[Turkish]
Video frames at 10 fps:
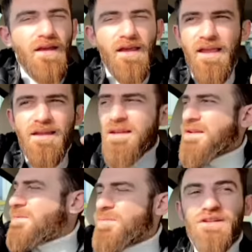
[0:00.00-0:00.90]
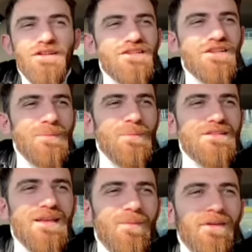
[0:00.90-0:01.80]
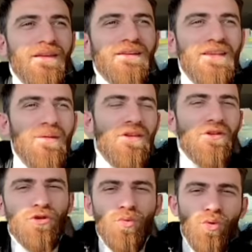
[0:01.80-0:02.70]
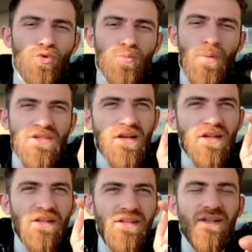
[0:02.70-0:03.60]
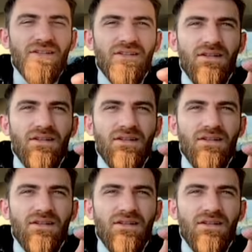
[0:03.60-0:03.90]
ehliyetimin gideceğini bilsem de yemin ediyorum o 3-5 çakala inat